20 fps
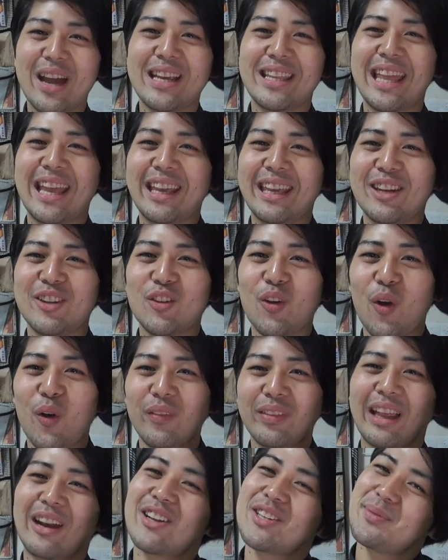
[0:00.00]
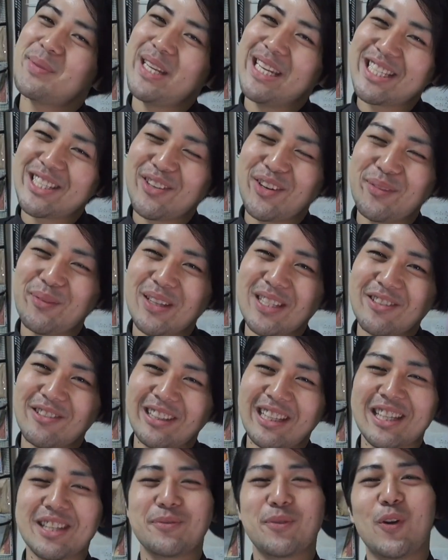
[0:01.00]
会いできるのを楽しみにしております。
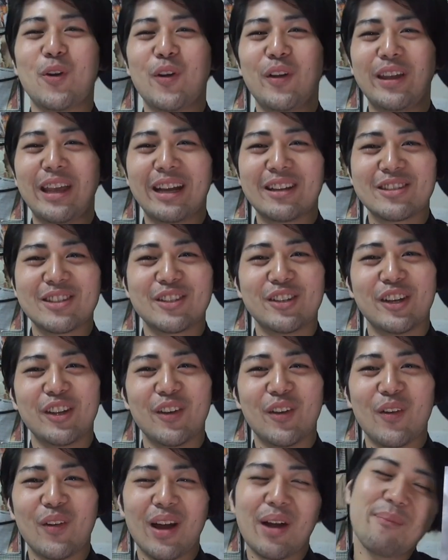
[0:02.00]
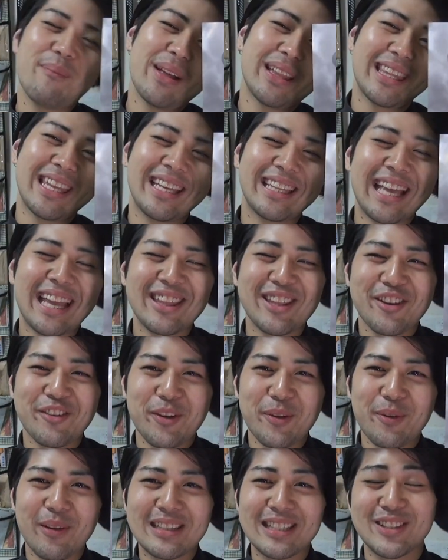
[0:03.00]
私も役作りの方頑張っていきたいと
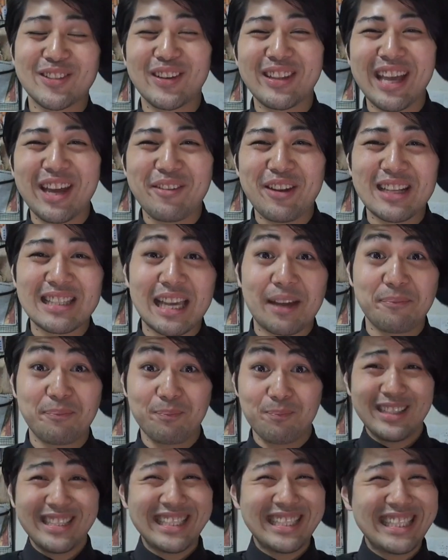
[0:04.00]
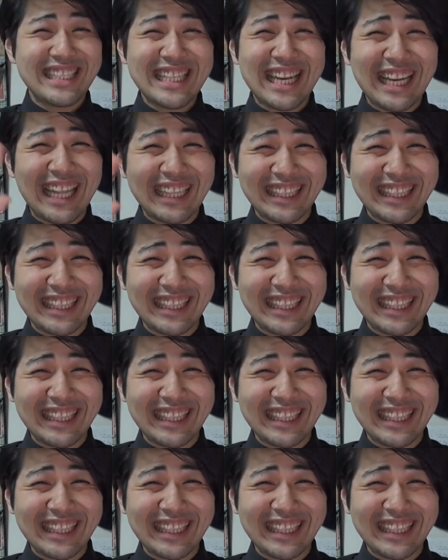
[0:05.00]
思います。それでは皆さん、じゃあ